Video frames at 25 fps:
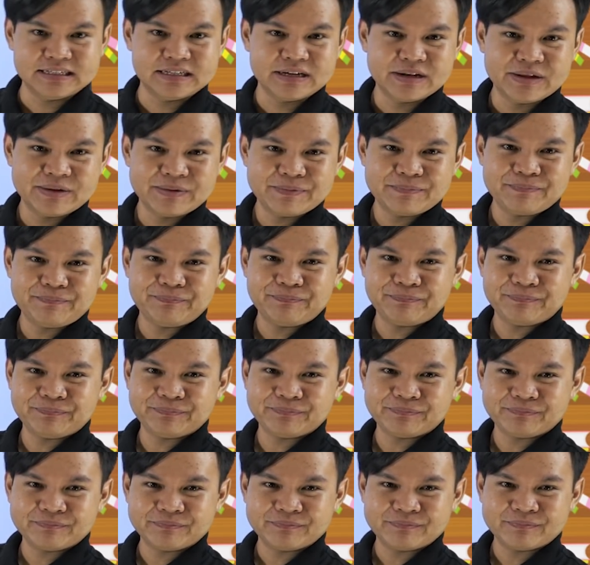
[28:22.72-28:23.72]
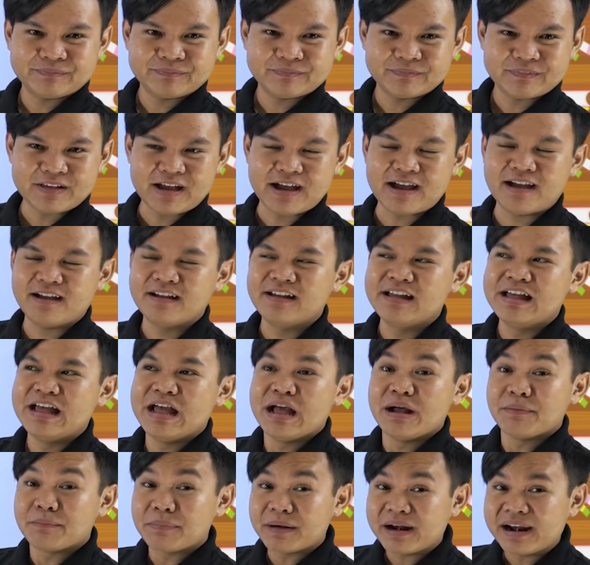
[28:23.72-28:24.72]
นนะ
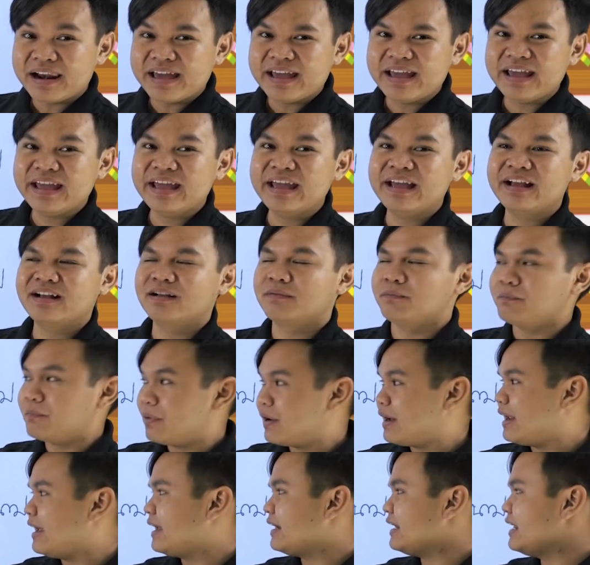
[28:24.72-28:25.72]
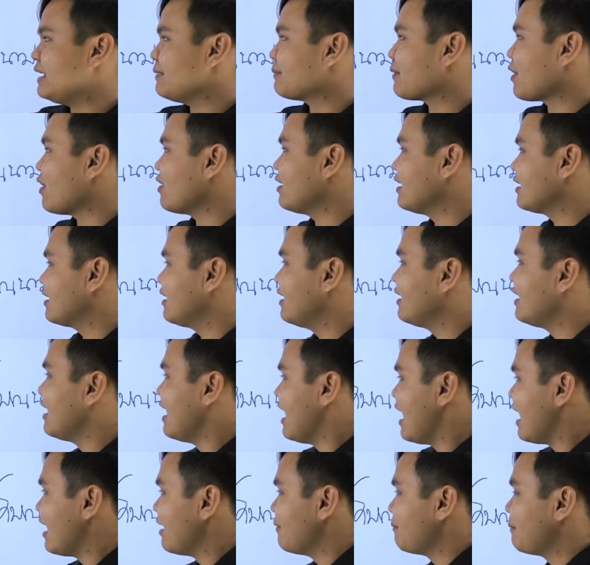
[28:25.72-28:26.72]
เพลงนี้เพราะเหลือเกิน
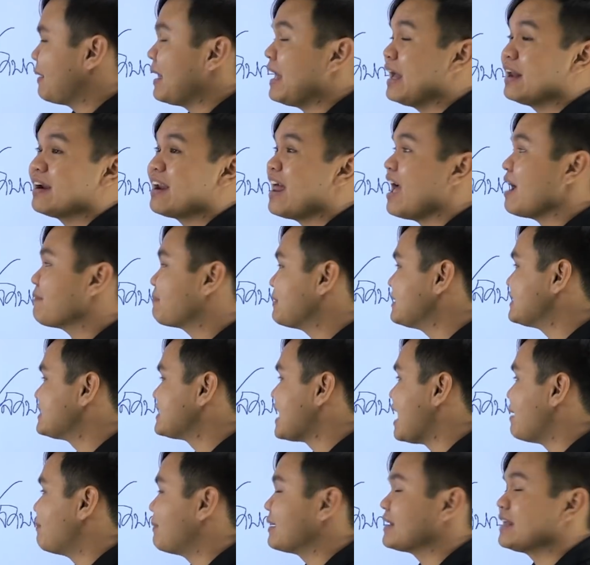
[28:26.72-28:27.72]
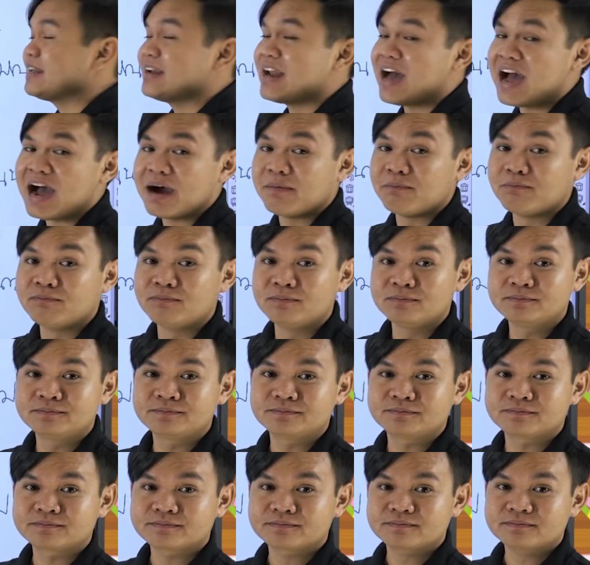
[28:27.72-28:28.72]
เพลงแรกเป็นสามัญนาม
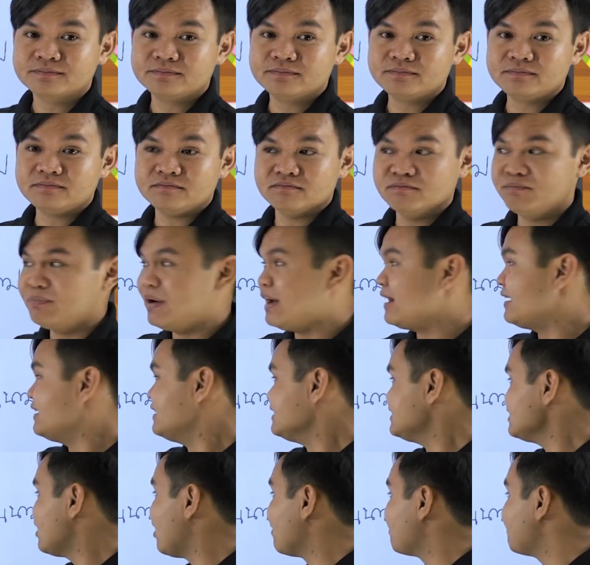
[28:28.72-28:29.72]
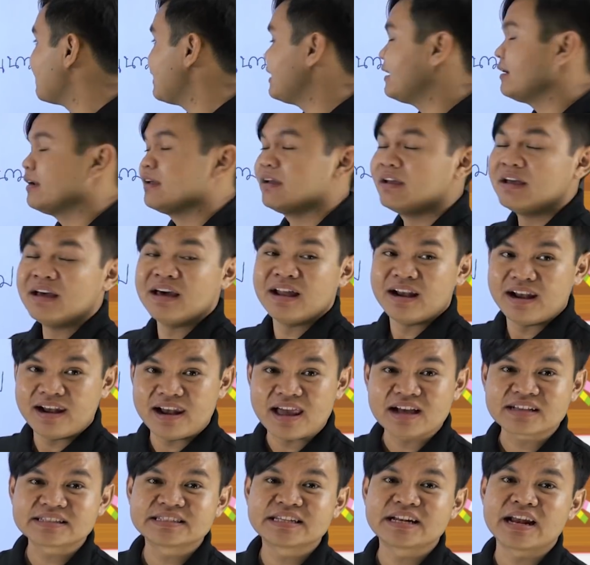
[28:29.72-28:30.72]
เพลงที่2เป็น
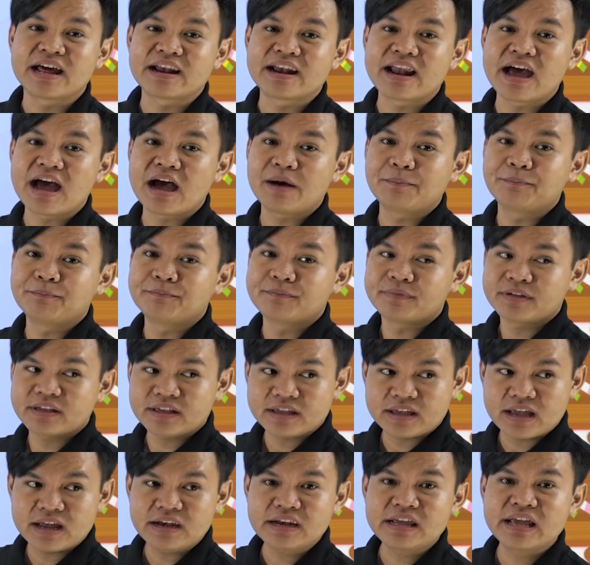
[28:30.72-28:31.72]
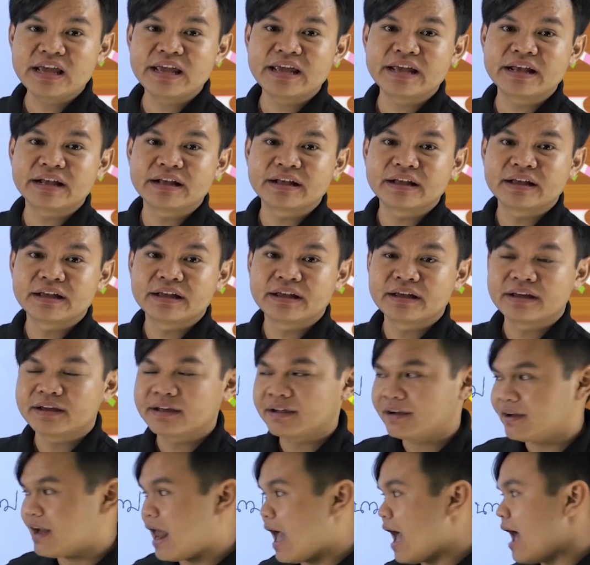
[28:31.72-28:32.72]
ลักษณะนามแค่นี้เอง
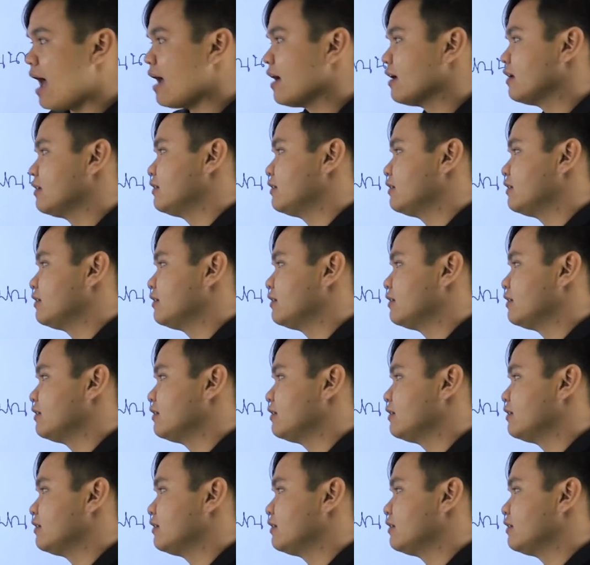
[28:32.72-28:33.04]
นะ